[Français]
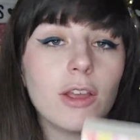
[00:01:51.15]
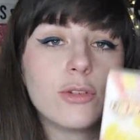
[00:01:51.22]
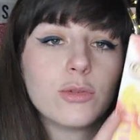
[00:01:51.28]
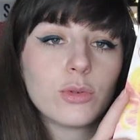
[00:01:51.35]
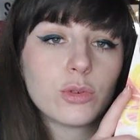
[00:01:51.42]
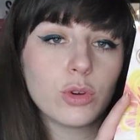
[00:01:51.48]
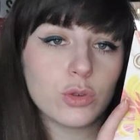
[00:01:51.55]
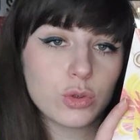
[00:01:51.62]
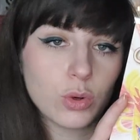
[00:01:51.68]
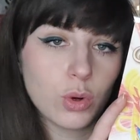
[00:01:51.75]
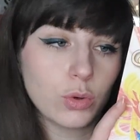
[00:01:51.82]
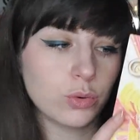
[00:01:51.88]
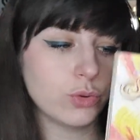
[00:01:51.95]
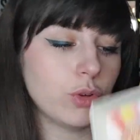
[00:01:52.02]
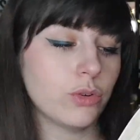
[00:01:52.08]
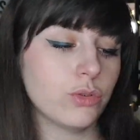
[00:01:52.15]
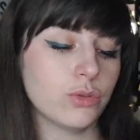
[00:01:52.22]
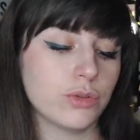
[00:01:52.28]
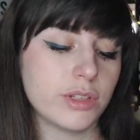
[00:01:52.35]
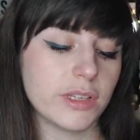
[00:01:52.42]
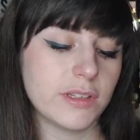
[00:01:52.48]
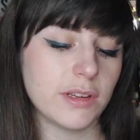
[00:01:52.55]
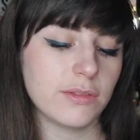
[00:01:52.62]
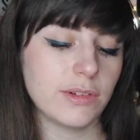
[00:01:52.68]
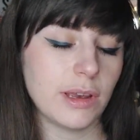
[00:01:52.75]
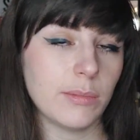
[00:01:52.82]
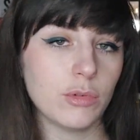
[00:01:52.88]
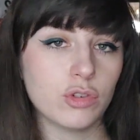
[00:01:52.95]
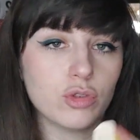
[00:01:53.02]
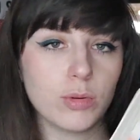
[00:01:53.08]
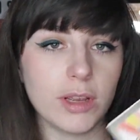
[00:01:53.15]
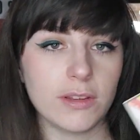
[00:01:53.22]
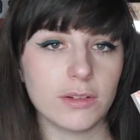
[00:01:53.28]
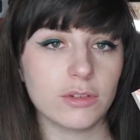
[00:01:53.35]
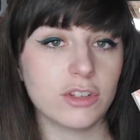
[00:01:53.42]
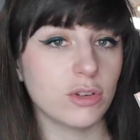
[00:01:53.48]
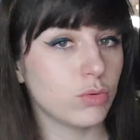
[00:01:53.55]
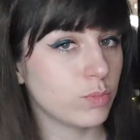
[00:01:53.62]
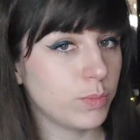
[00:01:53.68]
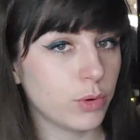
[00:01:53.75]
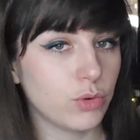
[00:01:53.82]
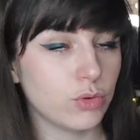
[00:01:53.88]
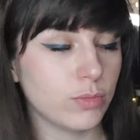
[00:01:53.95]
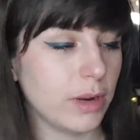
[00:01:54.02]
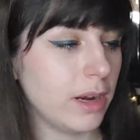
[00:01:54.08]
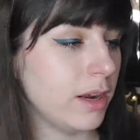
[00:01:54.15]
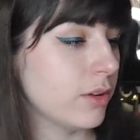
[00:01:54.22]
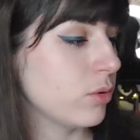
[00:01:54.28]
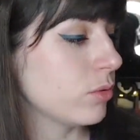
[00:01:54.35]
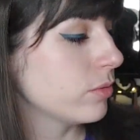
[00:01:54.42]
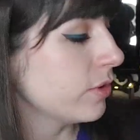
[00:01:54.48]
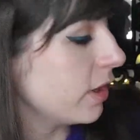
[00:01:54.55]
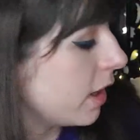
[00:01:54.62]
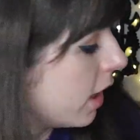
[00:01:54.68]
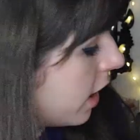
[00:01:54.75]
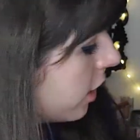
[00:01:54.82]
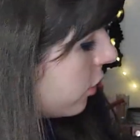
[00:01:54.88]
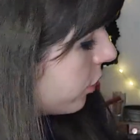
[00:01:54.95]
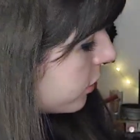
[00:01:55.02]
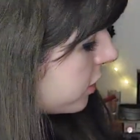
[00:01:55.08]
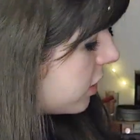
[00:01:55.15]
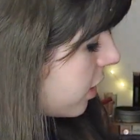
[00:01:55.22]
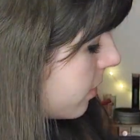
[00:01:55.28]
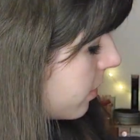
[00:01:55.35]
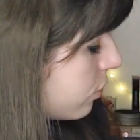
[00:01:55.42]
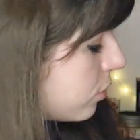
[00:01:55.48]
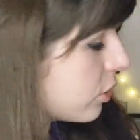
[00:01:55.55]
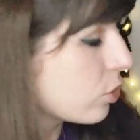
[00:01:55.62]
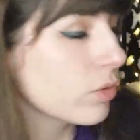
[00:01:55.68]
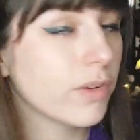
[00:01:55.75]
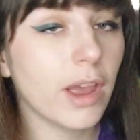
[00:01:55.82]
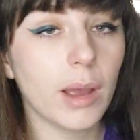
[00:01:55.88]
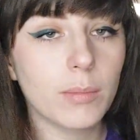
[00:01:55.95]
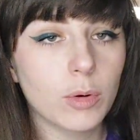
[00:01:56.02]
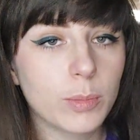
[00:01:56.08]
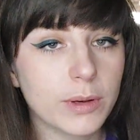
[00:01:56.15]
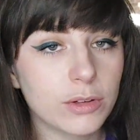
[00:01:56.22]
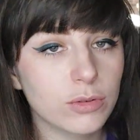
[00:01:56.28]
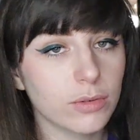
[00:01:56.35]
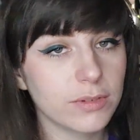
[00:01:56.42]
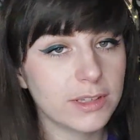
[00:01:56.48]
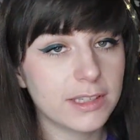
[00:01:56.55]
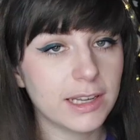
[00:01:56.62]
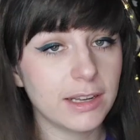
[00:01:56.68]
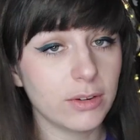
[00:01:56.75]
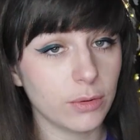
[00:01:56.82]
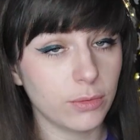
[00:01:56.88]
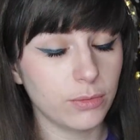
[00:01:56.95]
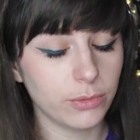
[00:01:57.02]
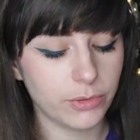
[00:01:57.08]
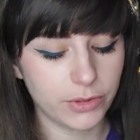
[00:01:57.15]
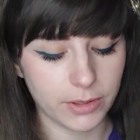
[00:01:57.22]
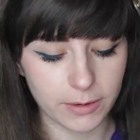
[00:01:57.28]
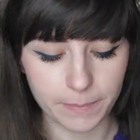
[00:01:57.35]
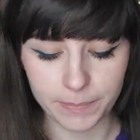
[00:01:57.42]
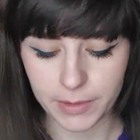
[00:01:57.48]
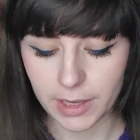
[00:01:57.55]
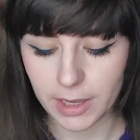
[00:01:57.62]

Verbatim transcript: Donc trop contente, c'était vraiment chouette, j'ai eu beaucoup de mal à les trouver. Donc si jamais vous les trouvez à un bon prix sur Vinted, foncez.